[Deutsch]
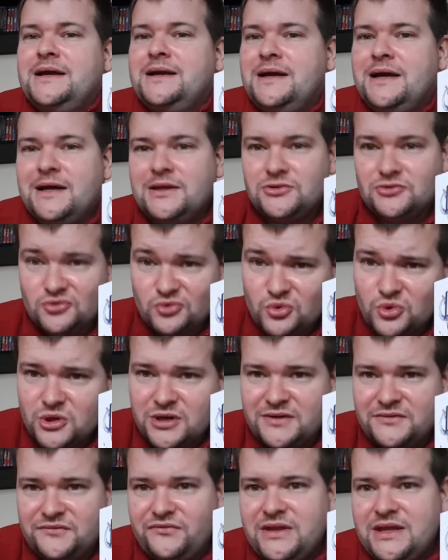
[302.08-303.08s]

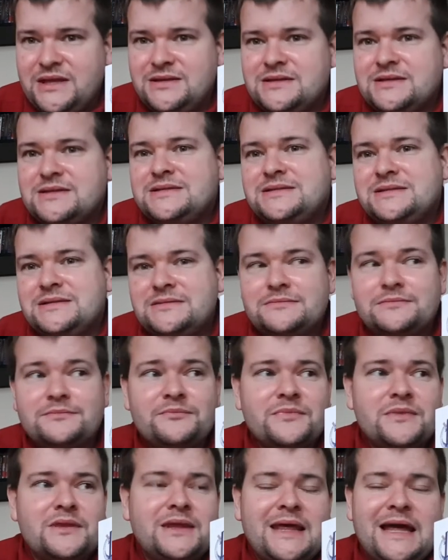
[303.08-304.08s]
Manga-Du, welches
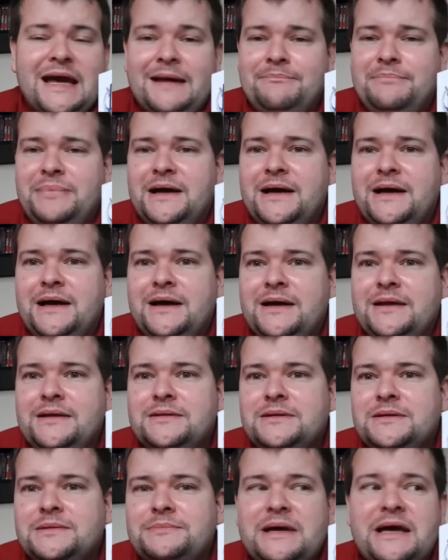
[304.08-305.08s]
in
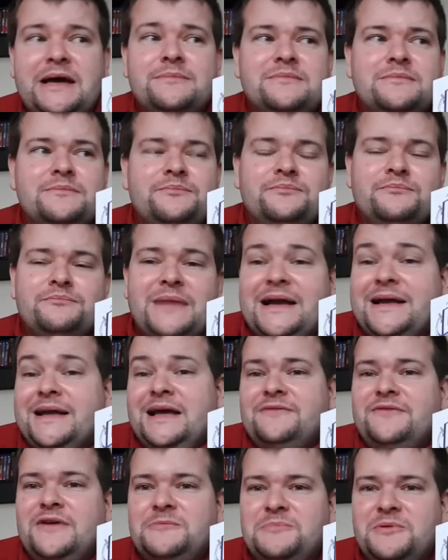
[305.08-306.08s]
Japan beim
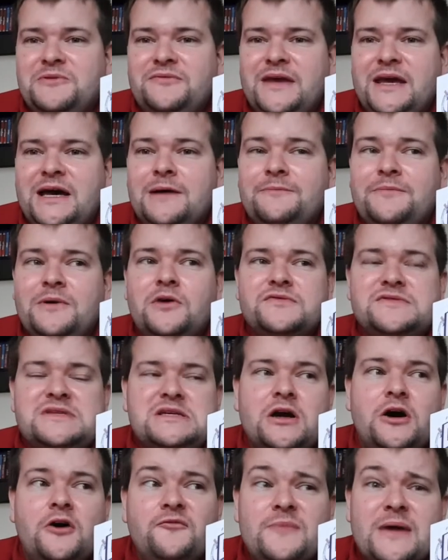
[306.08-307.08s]
Manga-Wettbewerb auf
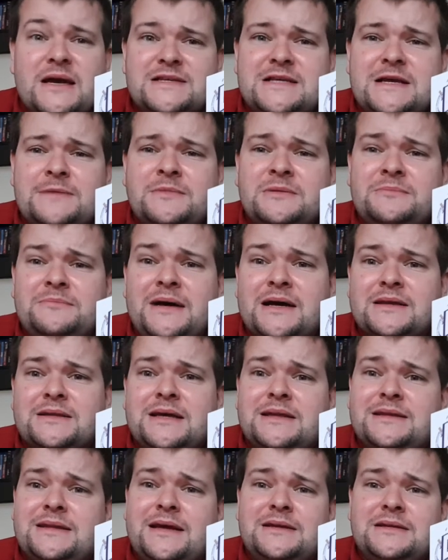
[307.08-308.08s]
sich aufmerksam gemacht
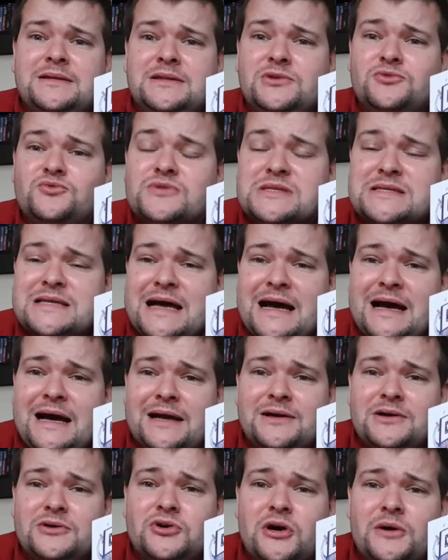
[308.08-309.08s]
hat, dann in die
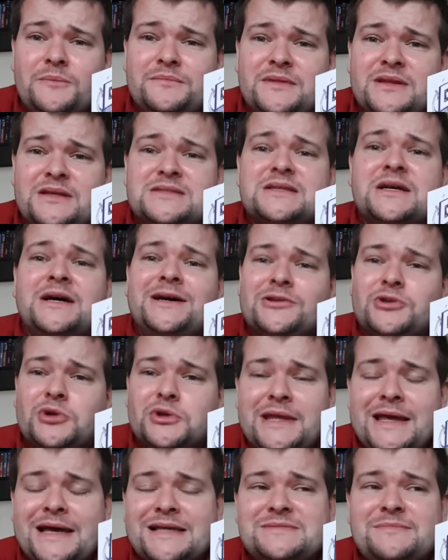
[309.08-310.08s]
USA gekommen ist,
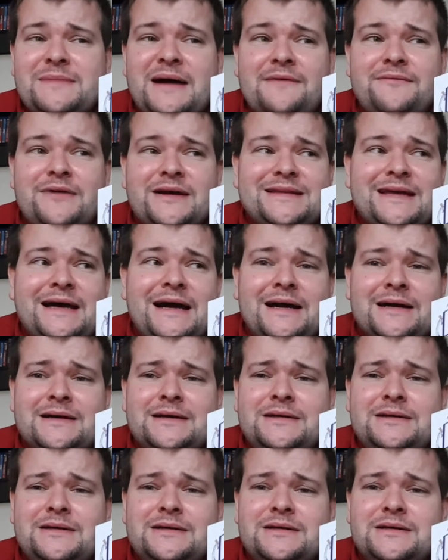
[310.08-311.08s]
dort erstmal
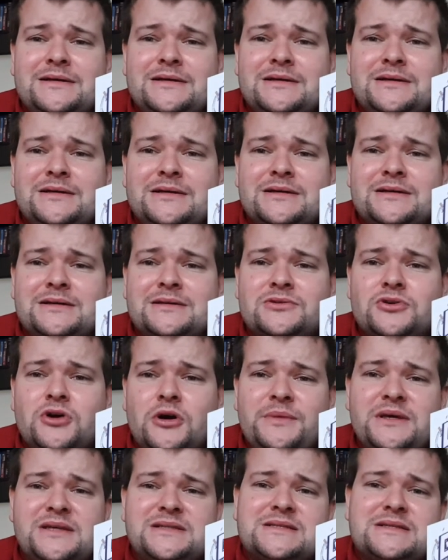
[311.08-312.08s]
avatar äh,
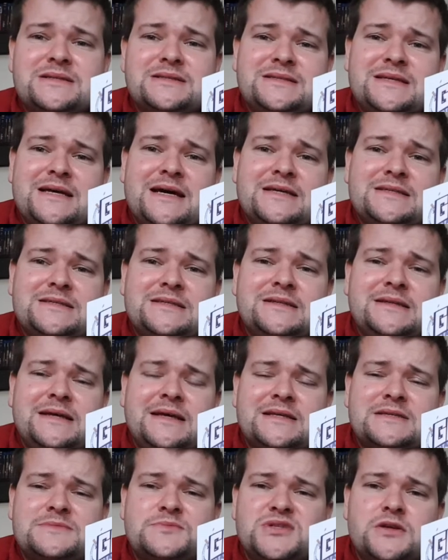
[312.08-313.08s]
comics gezeichnet
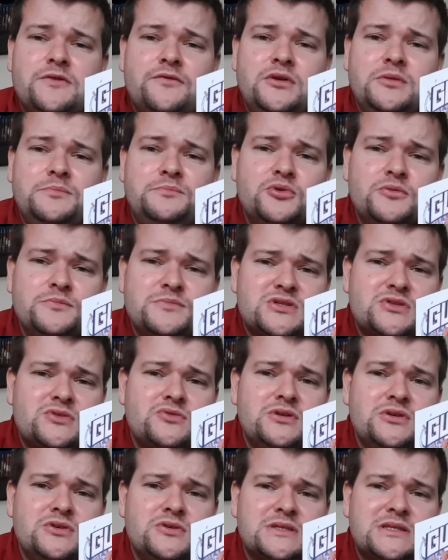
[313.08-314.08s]
hat. Das müsste für die Boom
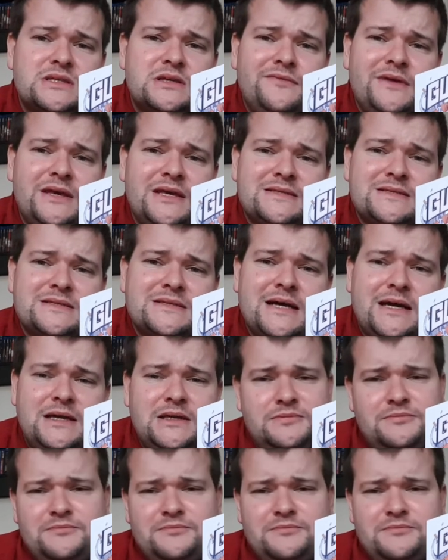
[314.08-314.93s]
Studios gewesen sein.